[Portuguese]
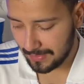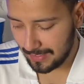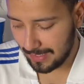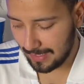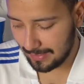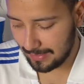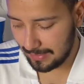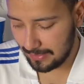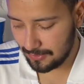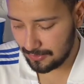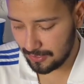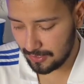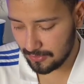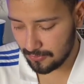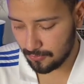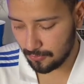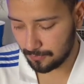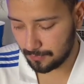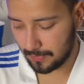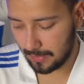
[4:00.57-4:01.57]
E além
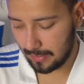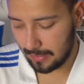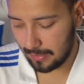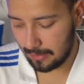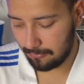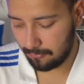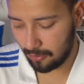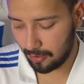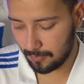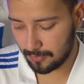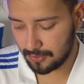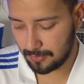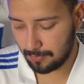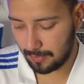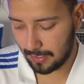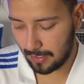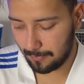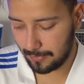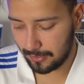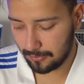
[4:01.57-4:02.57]
disso, é, a forma de
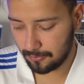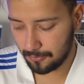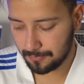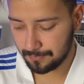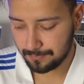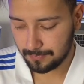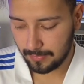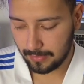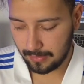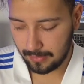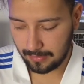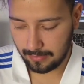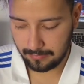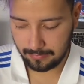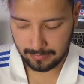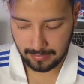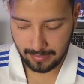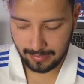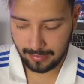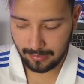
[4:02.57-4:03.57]
pagamento é,
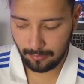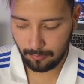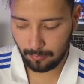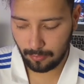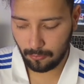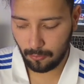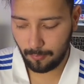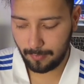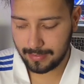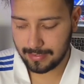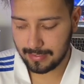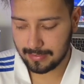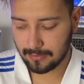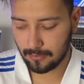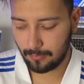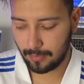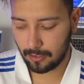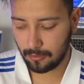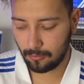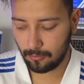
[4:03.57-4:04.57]
teria uma
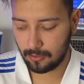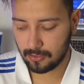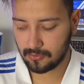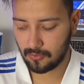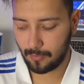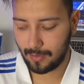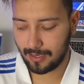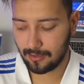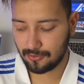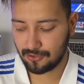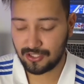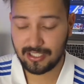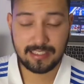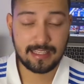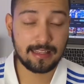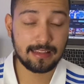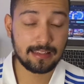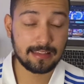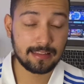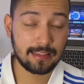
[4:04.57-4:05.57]
compensação para o Lucas Romero de
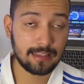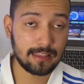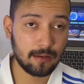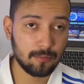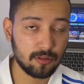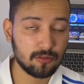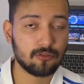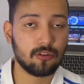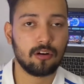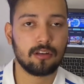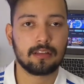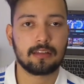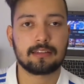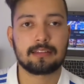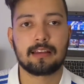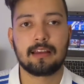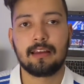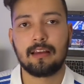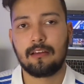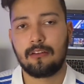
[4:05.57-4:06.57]
130 mil
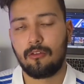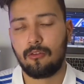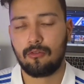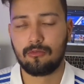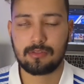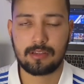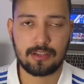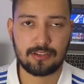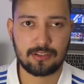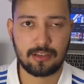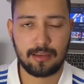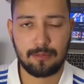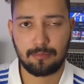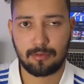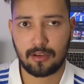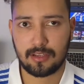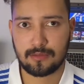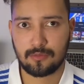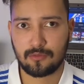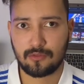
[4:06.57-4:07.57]
dólares, ou seja, ali
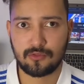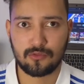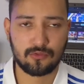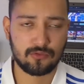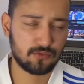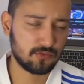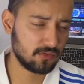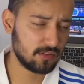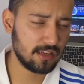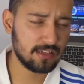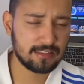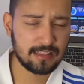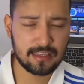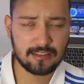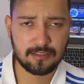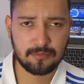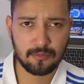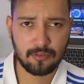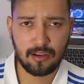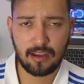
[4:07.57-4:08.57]
próximo dos
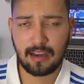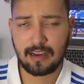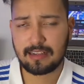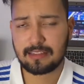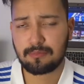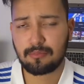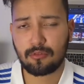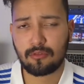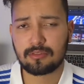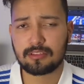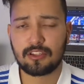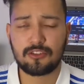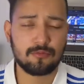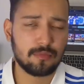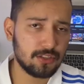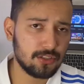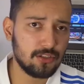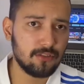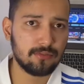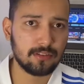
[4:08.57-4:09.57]
600 mil reais por conta de
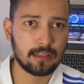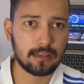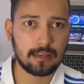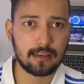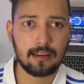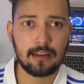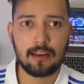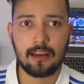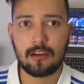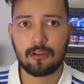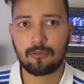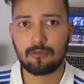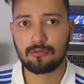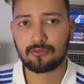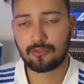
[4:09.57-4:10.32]
uma dívida, né, com o